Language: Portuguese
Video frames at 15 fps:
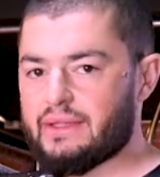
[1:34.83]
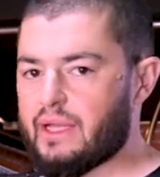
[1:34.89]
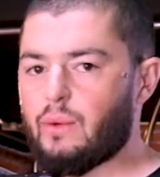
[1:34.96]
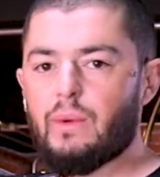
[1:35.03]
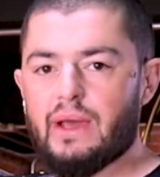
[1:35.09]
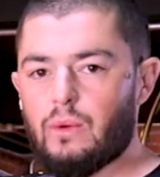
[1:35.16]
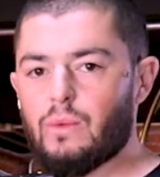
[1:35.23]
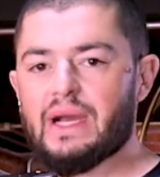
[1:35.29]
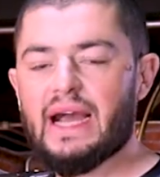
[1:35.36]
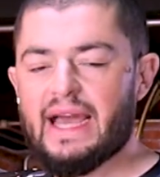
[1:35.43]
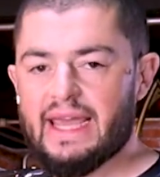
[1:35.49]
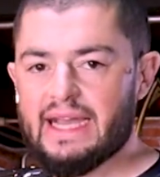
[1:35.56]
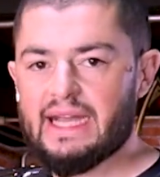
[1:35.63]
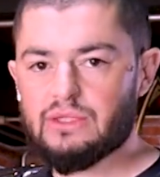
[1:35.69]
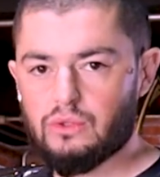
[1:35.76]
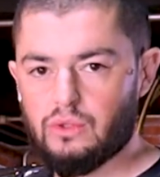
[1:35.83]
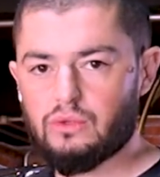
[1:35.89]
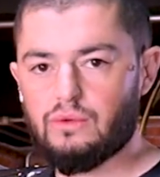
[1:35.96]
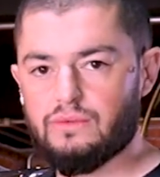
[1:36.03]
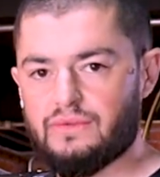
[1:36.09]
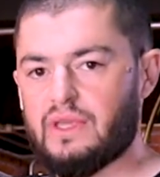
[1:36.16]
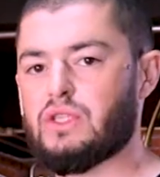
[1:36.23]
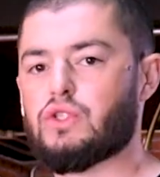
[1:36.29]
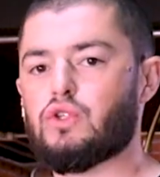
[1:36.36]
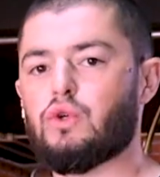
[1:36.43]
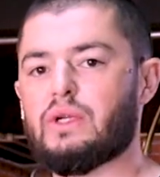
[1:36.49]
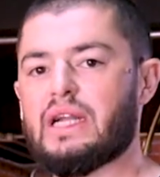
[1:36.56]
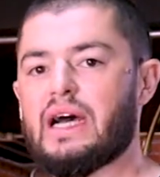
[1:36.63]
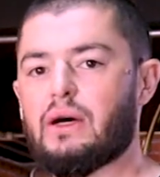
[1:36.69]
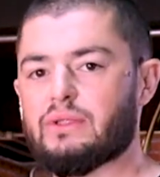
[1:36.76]
não é um carregador
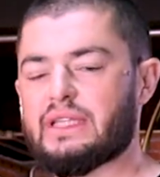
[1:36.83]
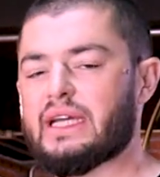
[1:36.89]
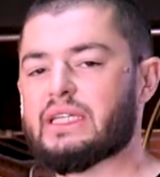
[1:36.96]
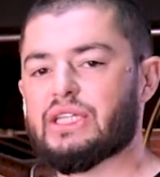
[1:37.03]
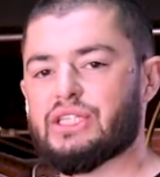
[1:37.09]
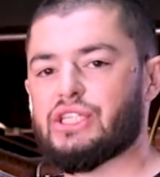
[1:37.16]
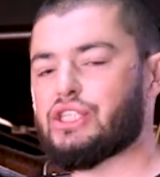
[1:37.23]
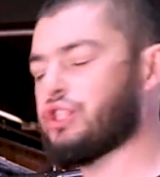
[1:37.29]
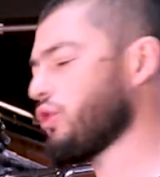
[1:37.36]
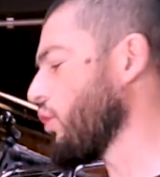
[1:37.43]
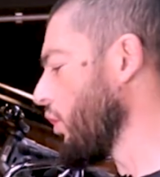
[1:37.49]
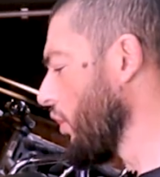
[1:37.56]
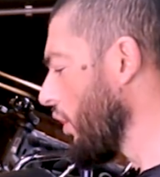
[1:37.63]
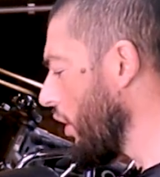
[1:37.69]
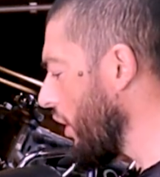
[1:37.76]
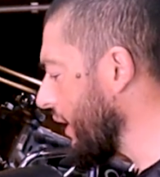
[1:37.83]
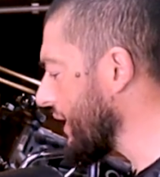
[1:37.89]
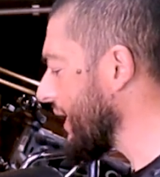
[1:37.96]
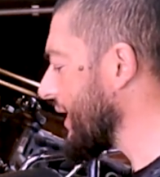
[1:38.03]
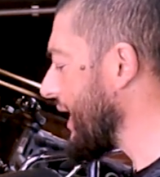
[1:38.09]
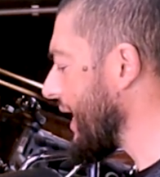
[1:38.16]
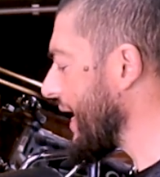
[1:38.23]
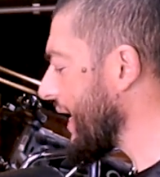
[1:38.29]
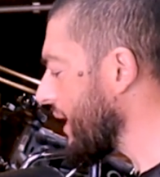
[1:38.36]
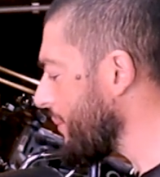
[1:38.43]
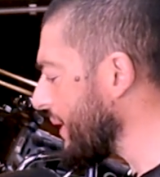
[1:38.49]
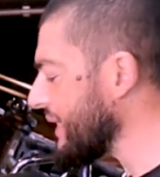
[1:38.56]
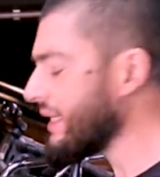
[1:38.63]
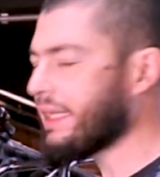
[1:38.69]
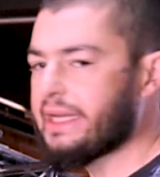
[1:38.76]
convencional, tá? Que a gente coloca, carrega a
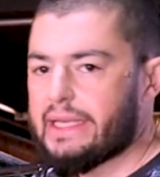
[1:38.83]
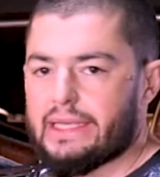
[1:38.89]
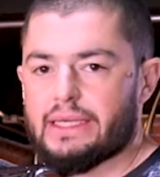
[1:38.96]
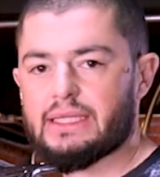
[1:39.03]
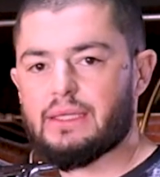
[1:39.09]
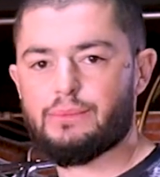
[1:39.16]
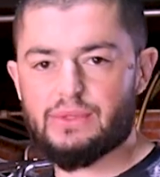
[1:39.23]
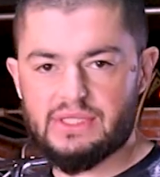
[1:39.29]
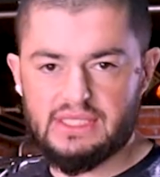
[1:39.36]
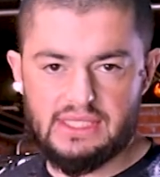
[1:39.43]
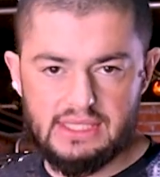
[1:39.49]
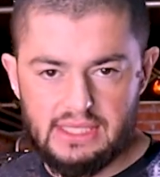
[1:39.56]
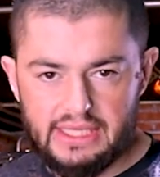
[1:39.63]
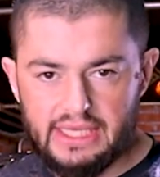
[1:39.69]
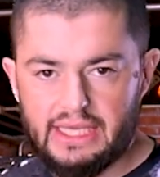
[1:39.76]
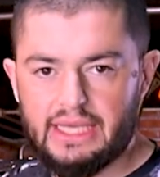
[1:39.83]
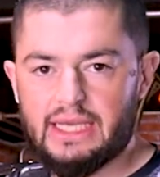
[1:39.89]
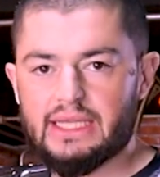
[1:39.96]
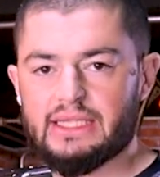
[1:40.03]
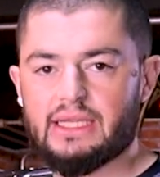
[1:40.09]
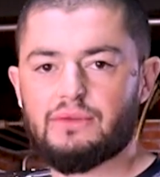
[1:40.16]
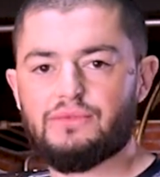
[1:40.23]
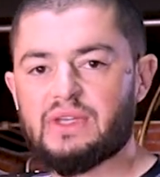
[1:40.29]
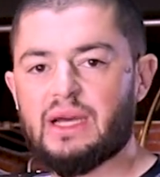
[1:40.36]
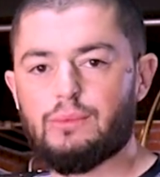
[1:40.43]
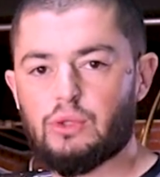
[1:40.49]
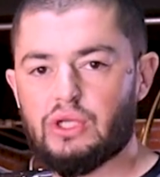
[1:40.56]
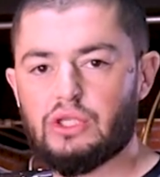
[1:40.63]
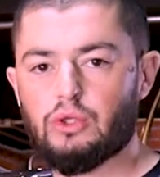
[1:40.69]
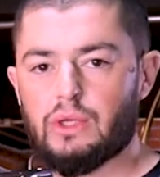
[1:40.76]
bateria, depois desliga, tem que ficar
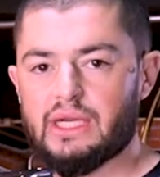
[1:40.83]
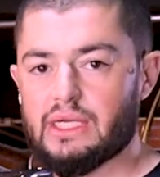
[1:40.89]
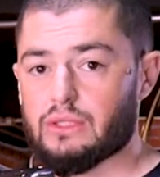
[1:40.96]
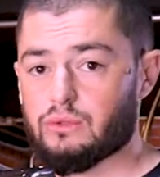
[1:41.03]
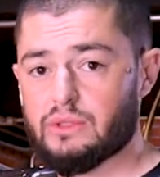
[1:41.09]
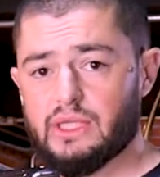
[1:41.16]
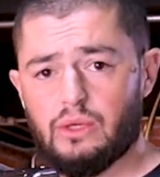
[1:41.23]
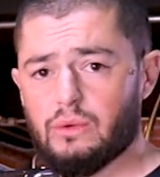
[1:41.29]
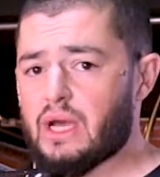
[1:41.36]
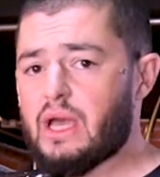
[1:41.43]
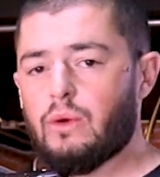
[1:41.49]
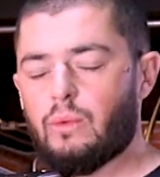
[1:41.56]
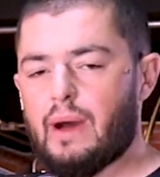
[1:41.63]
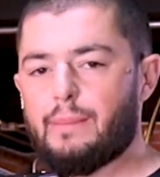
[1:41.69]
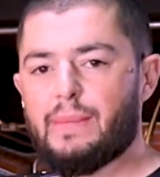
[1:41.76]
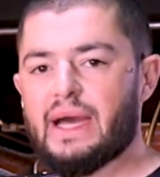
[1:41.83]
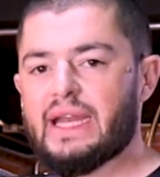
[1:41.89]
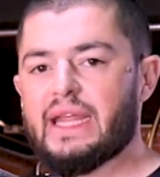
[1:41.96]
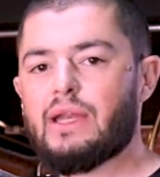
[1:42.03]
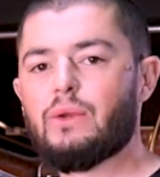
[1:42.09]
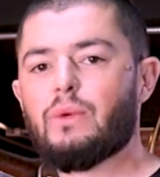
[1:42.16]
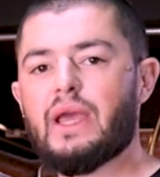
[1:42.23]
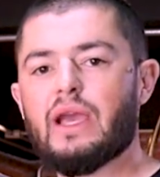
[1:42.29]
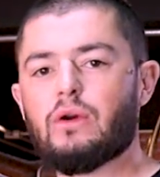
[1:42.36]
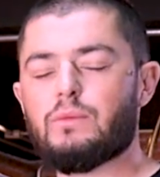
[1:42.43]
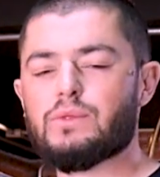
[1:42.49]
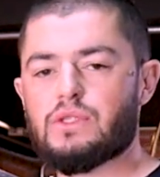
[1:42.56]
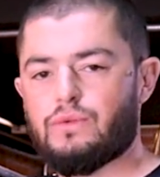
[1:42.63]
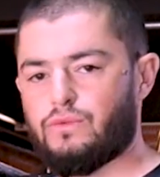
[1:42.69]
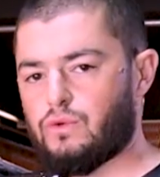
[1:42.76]
monitorando. Não, o aparelho é
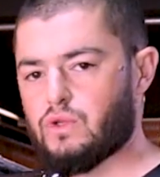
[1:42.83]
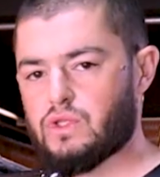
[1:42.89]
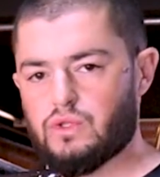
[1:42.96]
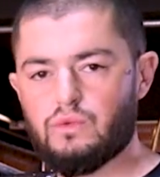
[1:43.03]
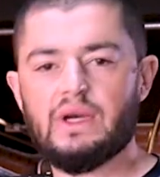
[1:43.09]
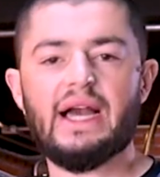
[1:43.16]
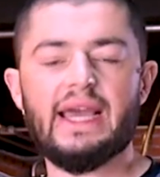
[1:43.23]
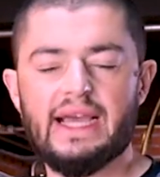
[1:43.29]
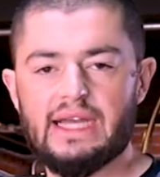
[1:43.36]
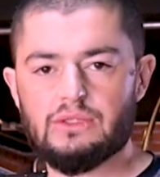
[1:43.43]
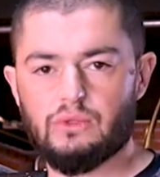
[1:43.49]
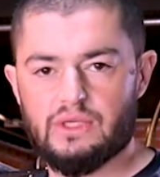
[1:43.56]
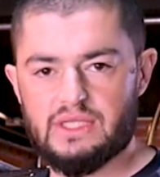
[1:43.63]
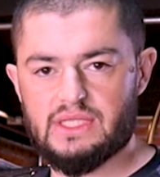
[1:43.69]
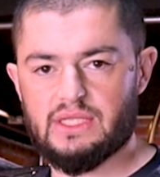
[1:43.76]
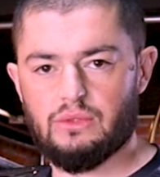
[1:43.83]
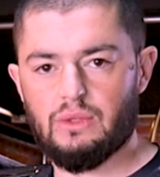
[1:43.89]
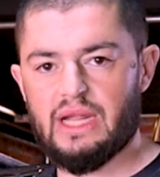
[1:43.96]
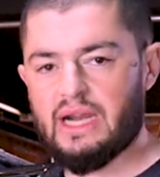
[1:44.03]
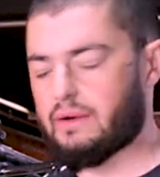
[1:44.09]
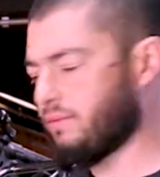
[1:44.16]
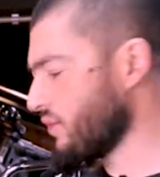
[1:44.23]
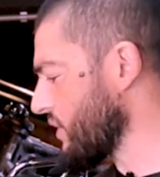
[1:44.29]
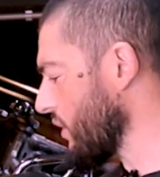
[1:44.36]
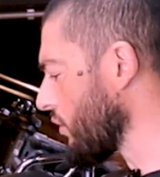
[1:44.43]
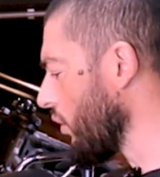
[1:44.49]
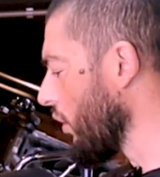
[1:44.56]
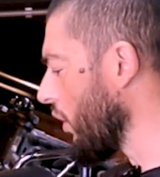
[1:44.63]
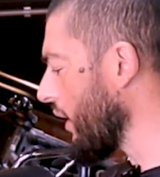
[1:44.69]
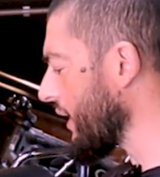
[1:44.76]
como se fosse um carregador de celular. Você
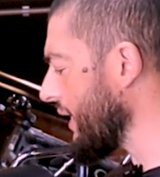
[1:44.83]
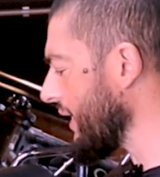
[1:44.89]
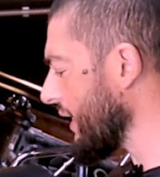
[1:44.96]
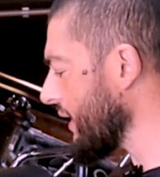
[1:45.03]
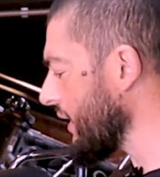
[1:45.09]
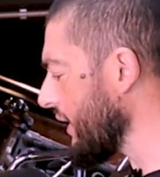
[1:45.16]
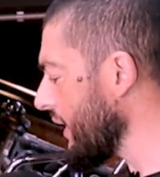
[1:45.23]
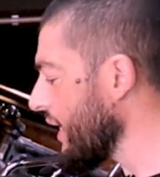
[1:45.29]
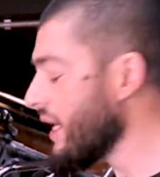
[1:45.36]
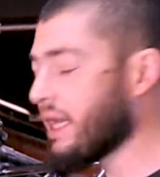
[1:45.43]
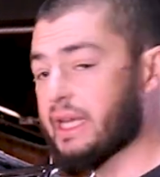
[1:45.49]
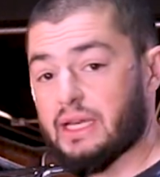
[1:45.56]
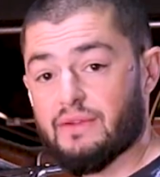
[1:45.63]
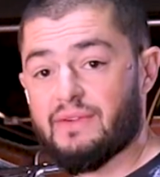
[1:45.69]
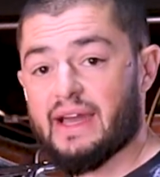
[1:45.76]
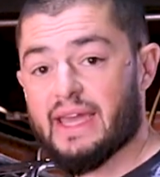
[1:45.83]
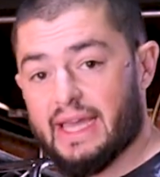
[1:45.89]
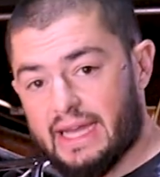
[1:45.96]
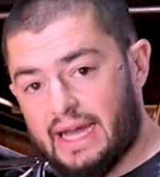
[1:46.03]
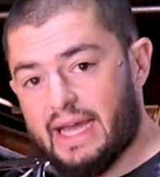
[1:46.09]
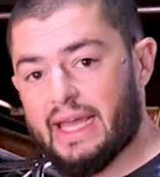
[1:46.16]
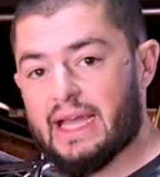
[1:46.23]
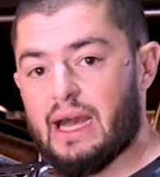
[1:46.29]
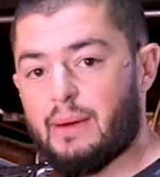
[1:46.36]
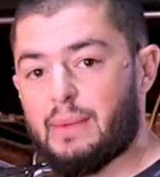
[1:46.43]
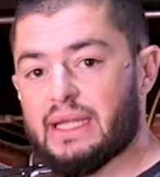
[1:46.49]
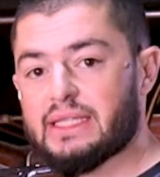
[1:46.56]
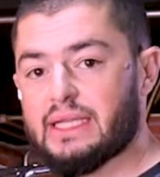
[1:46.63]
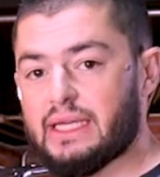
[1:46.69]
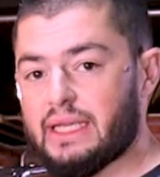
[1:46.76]
coloca ele aqui, ele vai recarregar a
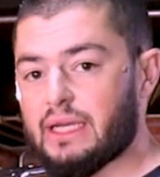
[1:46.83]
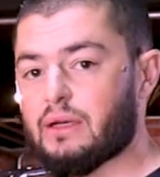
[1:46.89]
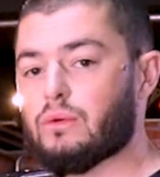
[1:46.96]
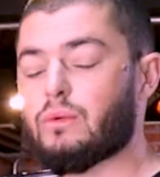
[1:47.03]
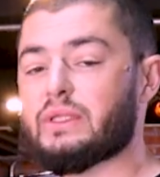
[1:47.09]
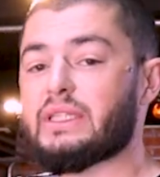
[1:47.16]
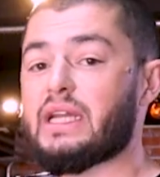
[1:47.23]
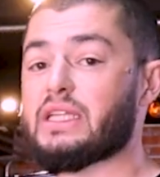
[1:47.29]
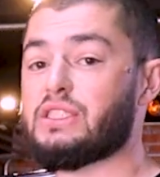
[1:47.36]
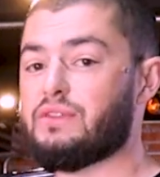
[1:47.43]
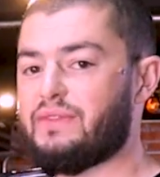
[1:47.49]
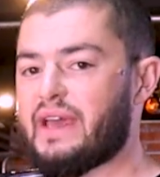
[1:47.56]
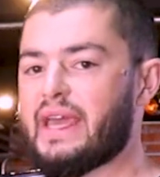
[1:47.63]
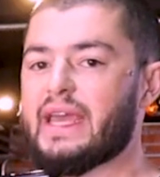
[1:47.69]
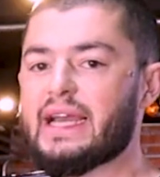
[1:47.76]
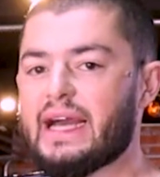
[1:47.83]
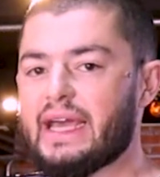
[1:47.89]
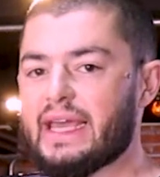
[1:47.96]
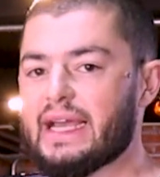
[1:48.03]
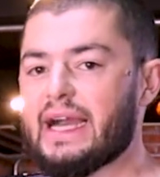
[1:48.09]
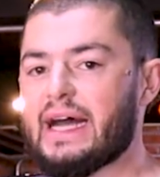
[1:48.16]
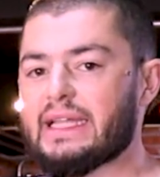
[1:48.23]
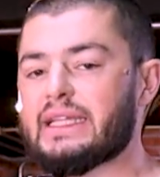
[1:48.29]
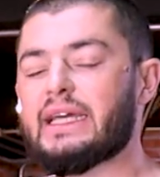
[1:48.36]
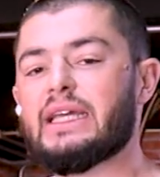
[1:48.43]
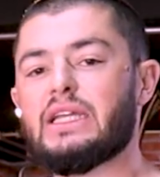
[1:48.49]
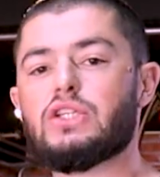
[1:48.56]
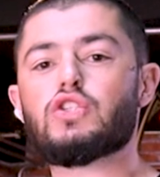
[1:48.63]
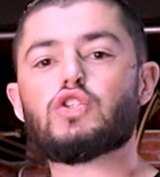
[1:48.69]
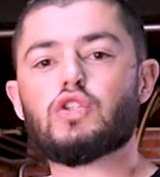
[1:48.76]
bateria. Quando ela estiver recarregada,
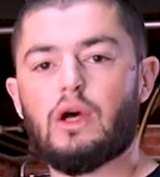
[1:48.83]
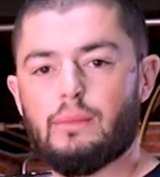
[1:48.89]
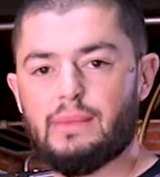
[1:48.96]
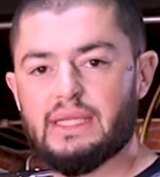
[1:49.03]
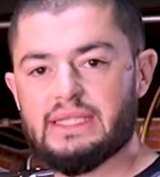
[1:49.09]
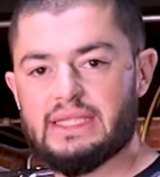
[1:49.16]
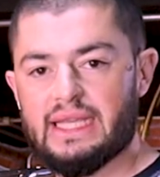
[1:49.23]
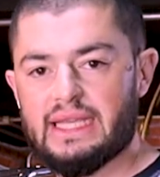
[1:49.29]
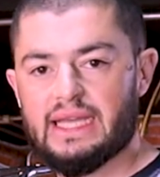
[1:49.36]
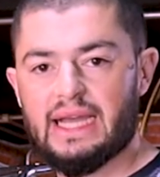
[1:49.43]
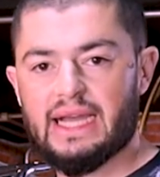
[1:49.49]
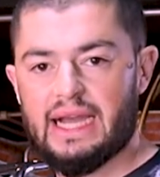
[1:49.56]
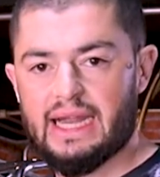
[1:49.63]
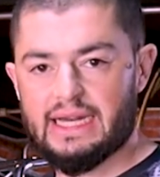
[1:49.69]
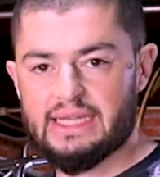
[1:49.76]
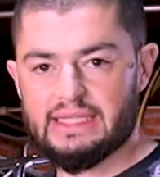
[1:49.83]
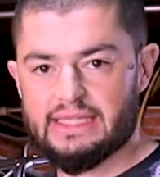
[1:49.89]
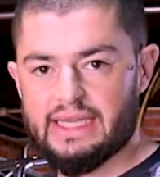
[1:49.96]
ele só mantém a carga